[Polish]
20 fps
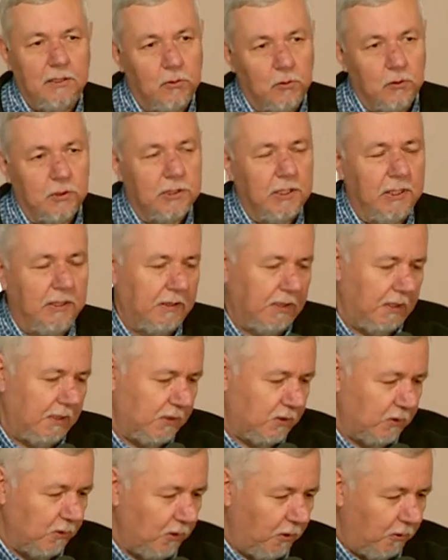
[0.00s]
którzy się
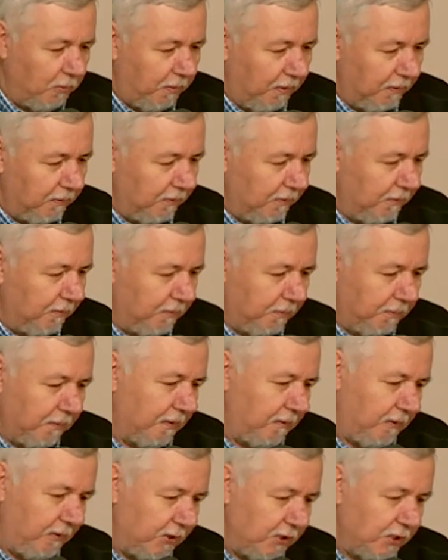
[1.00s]
interesują
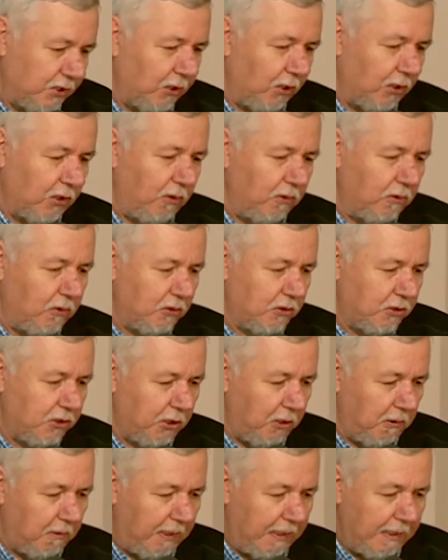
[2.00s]
historią
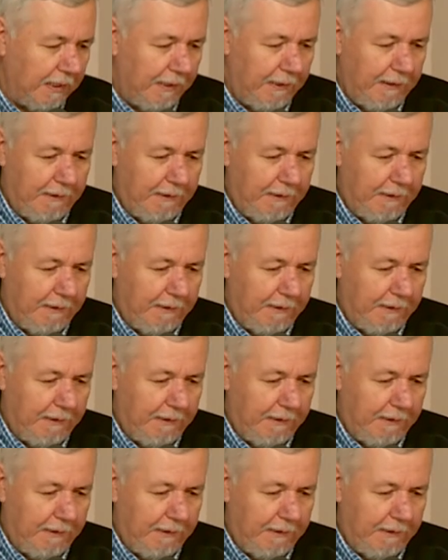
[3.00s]
Kościoła,